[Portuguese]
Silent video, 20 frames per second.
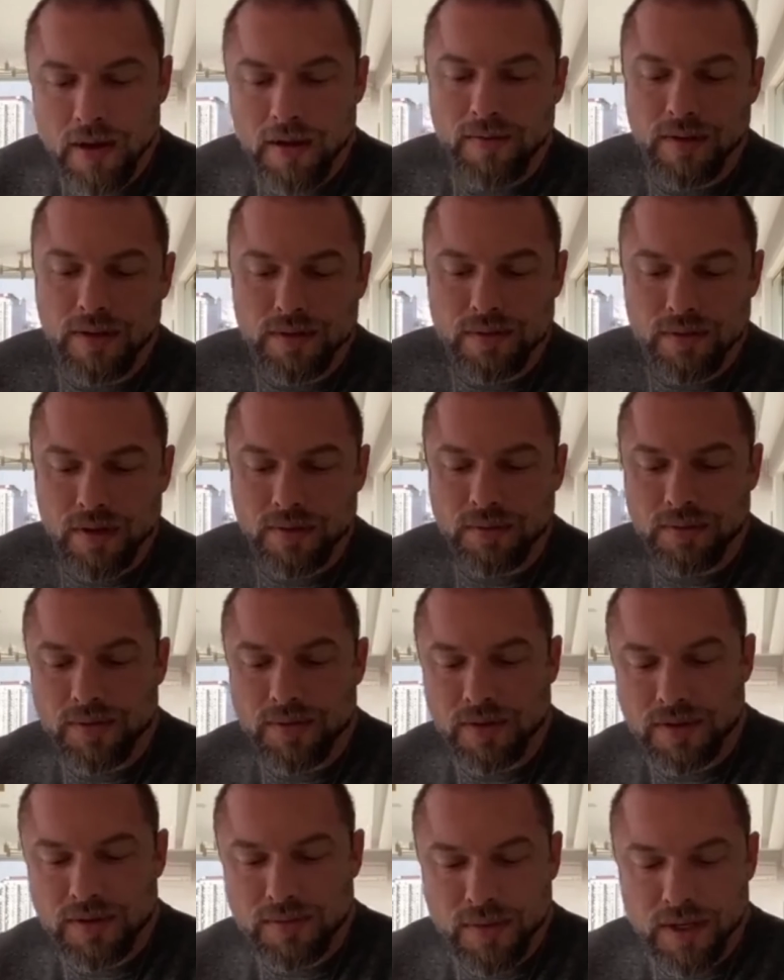
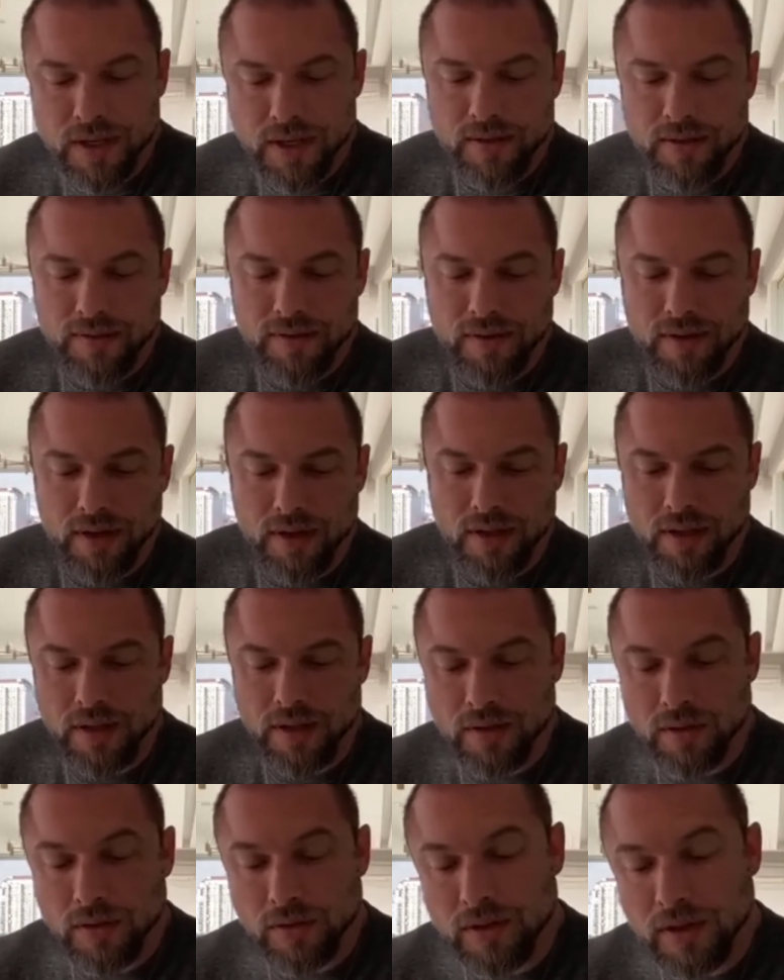24% de BF.
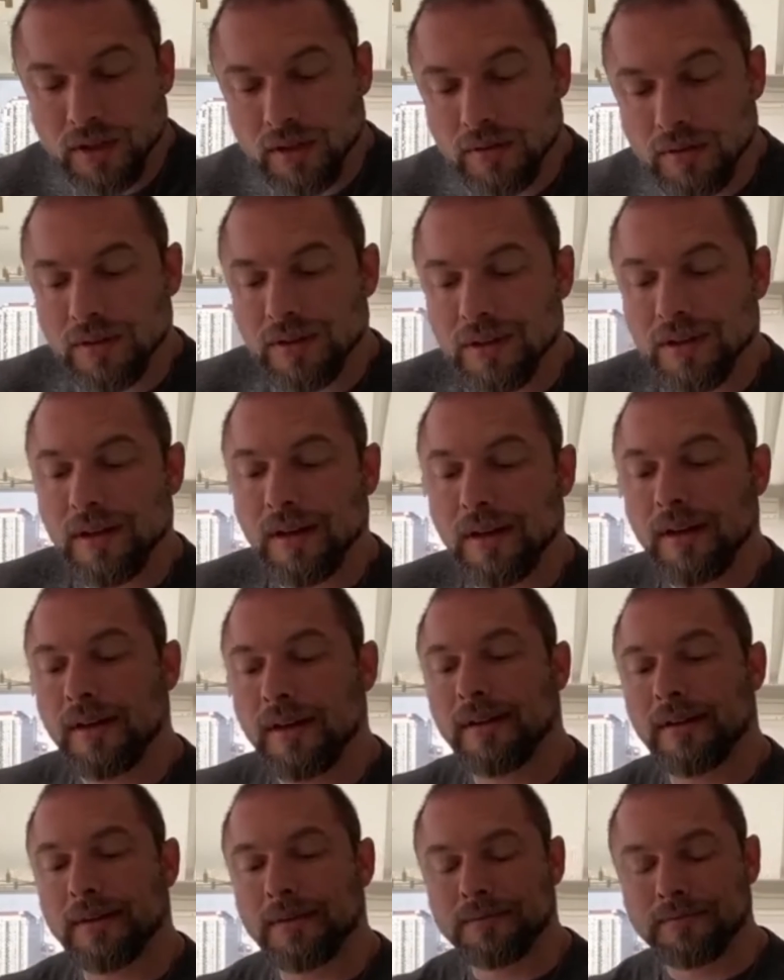Rodrigo,
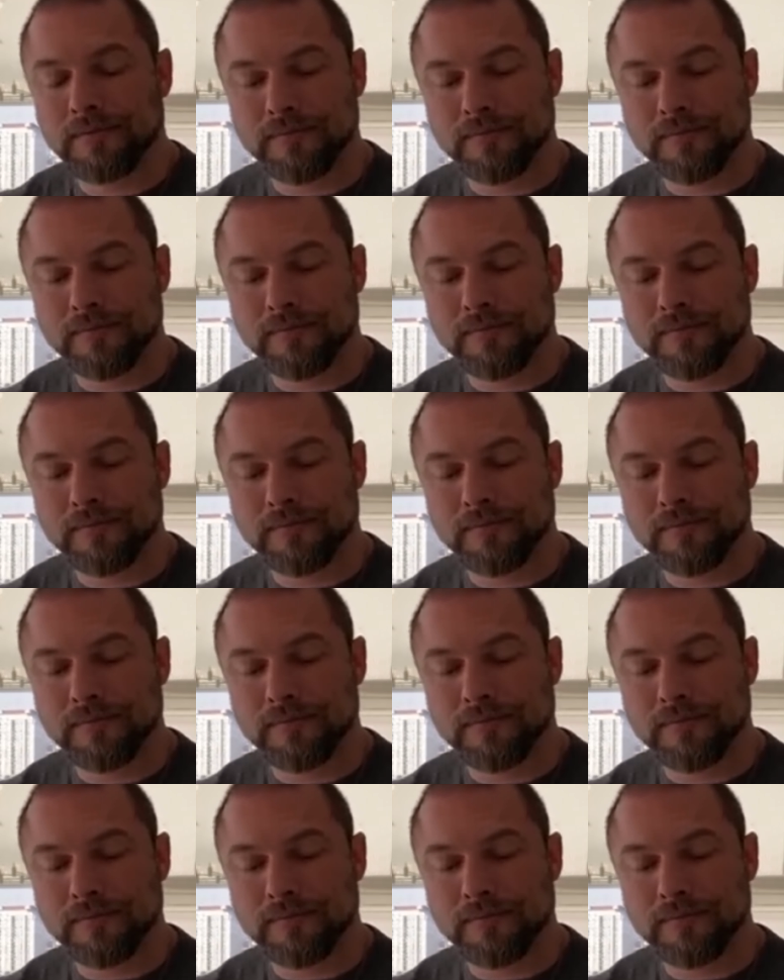é...